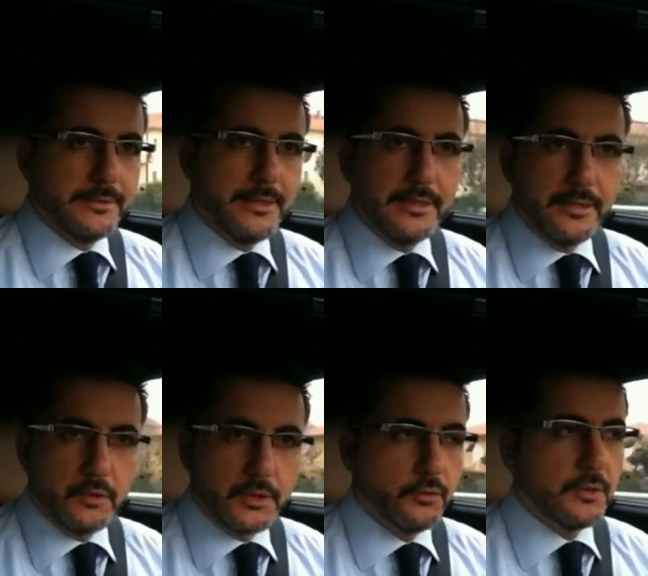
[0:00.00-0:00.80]
del
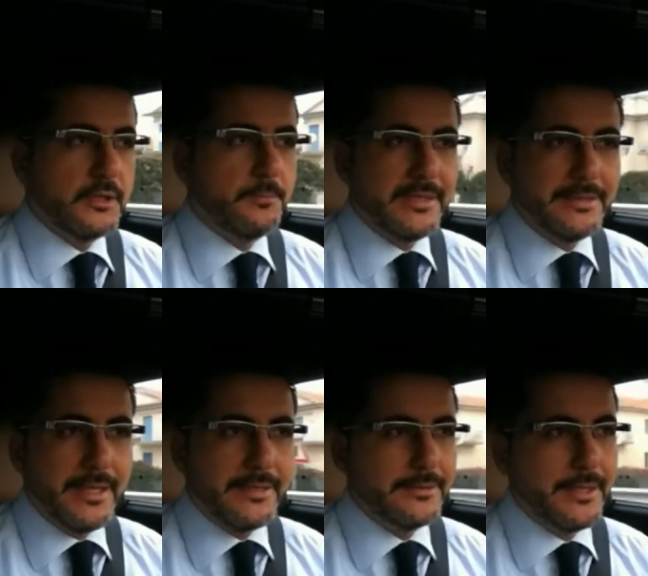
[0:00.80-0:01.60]
lavoratore
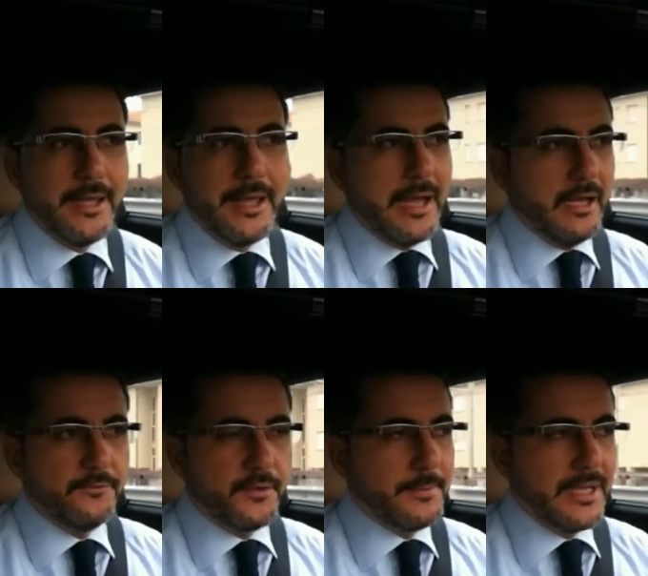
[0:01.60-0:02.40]
dipendente ha
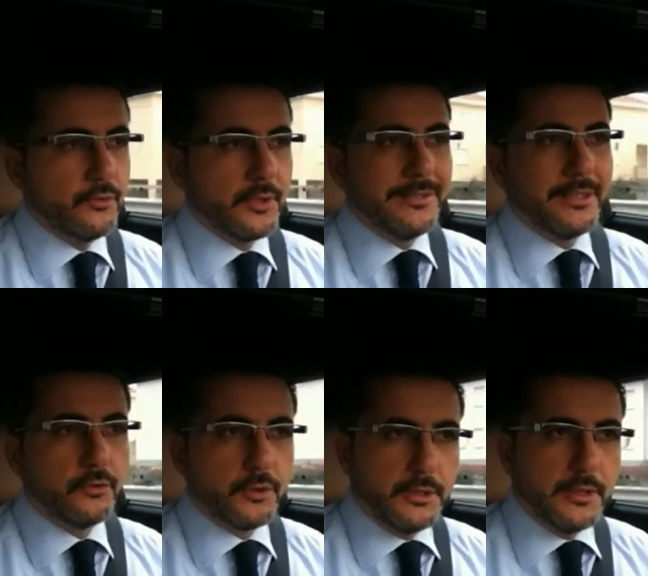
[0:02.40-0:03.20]
affermato che il
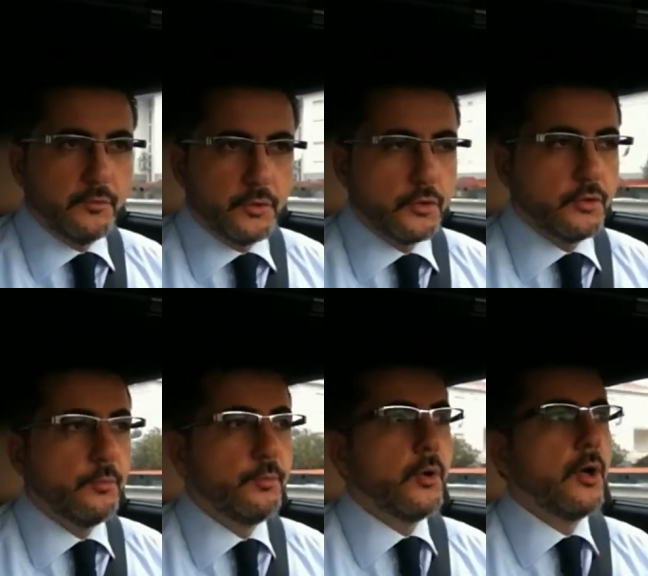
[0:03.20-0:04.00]
datore di lavoro
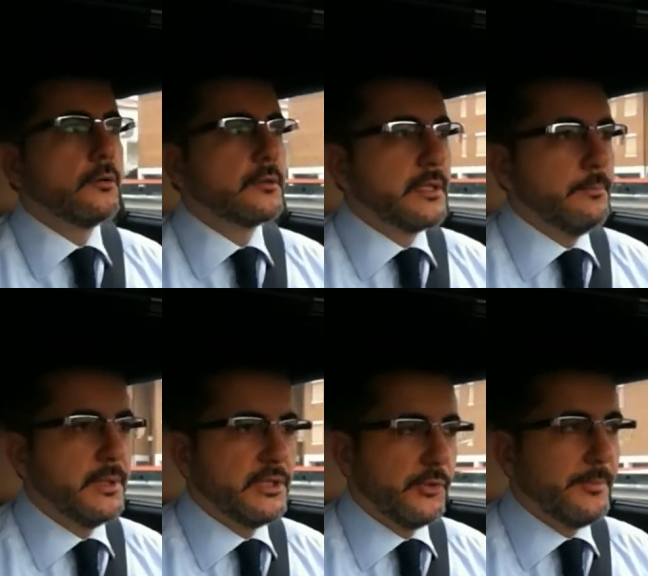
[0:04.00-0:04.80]
non può
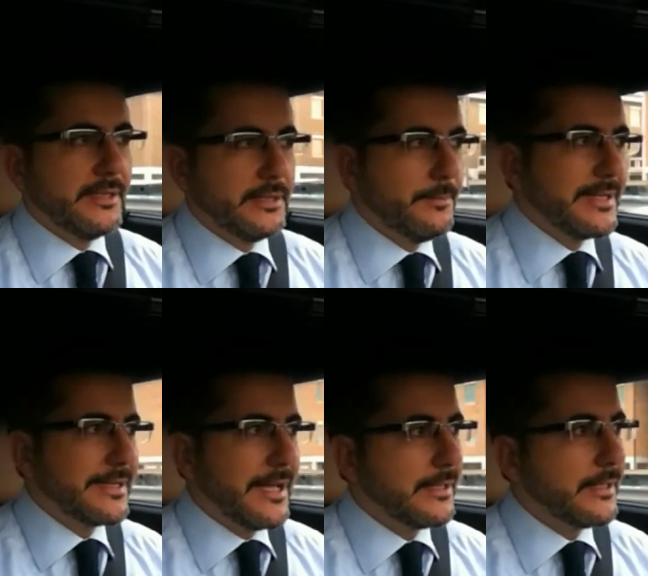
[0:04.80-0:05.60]
semplicemente
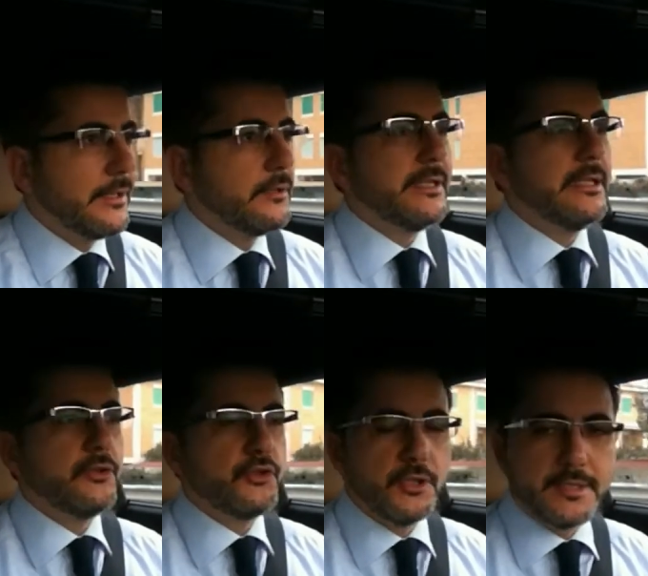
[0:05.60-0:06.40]
basare il
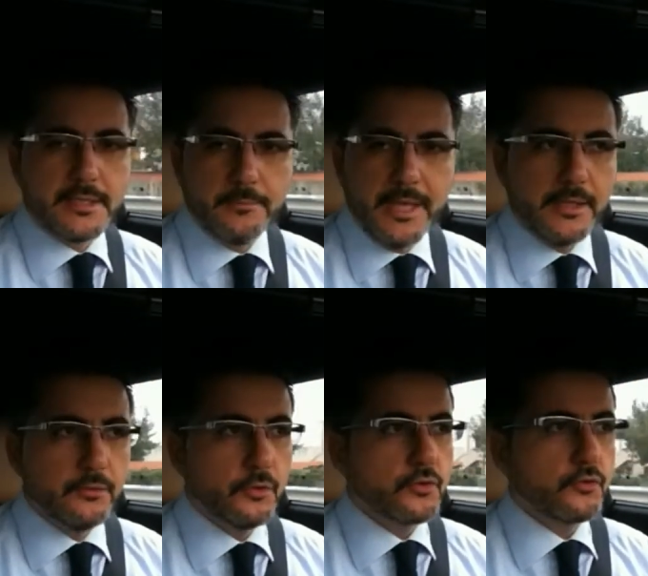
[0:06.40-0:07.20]

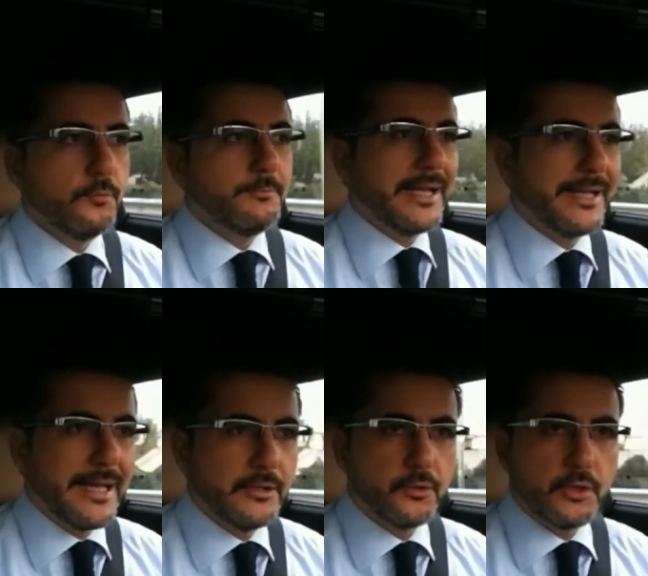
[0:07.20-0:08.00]
licenziamento sul
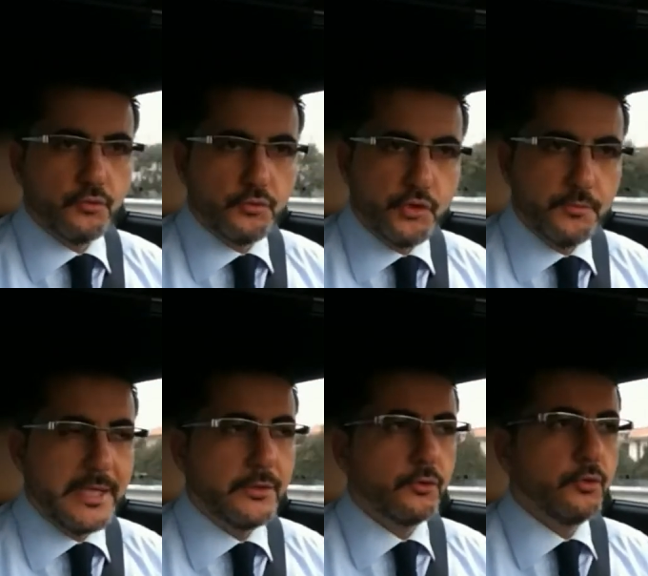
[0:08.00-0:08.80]
mancato
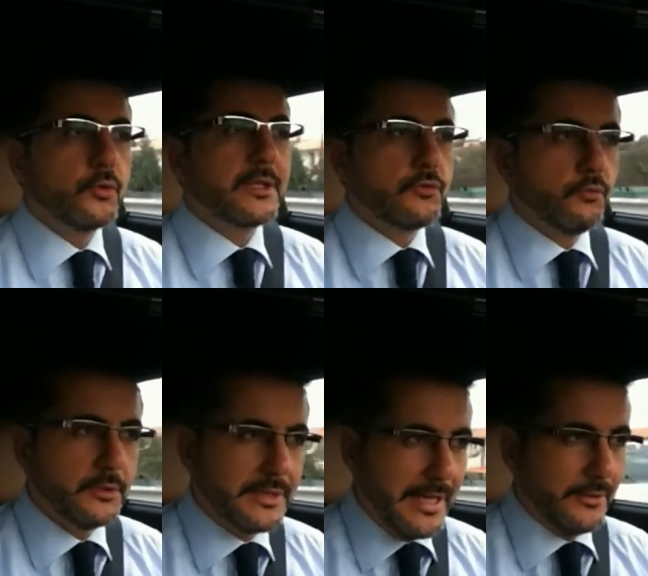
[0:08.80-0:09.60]
raggiungimento di un
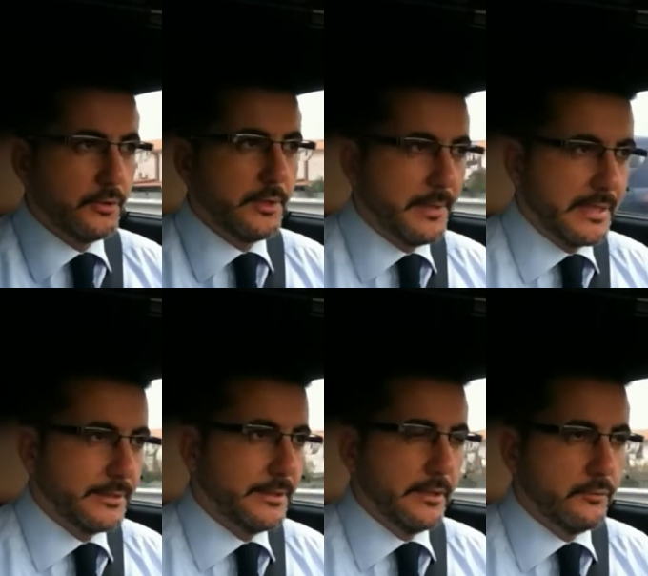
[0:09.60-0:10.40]
risultato da
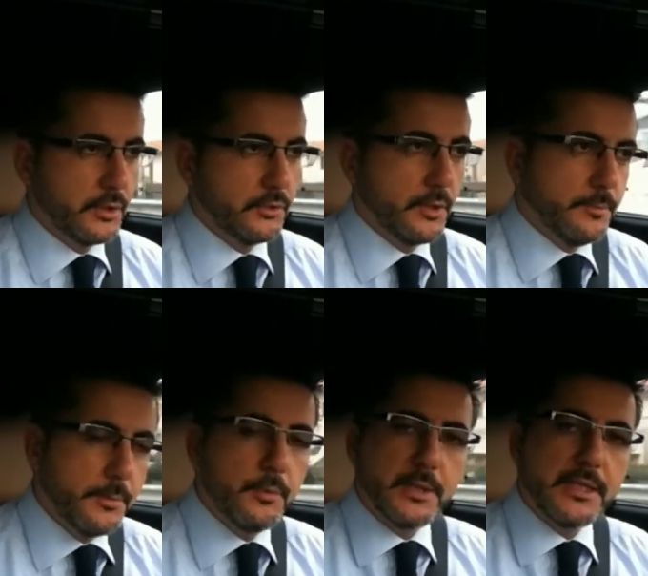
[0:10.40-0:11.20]
parte del lavoratore,
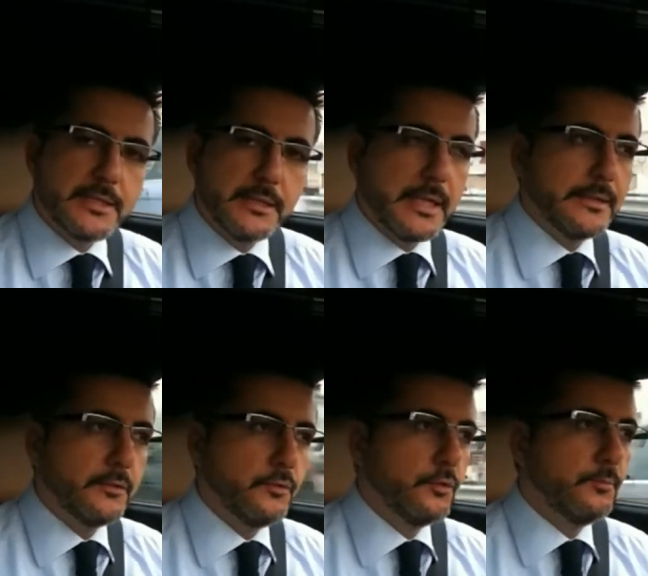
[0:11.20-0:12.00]
proprio perché si
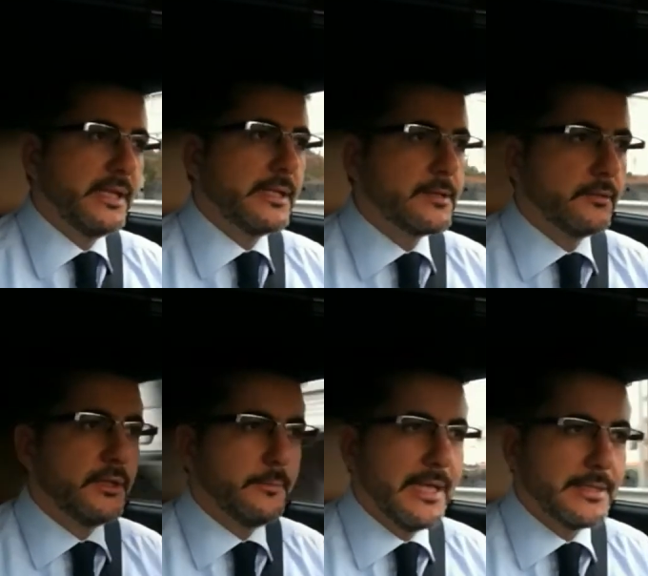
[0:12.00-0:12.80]
tratta di
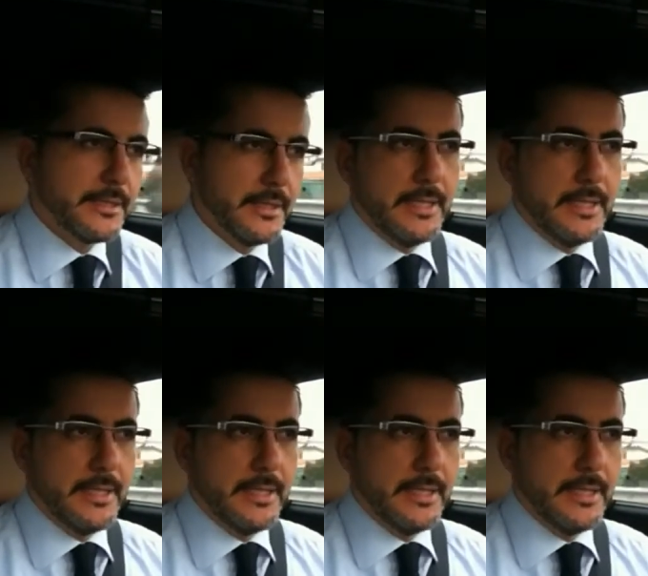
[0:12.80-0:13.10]
un'obbligazione di mezzi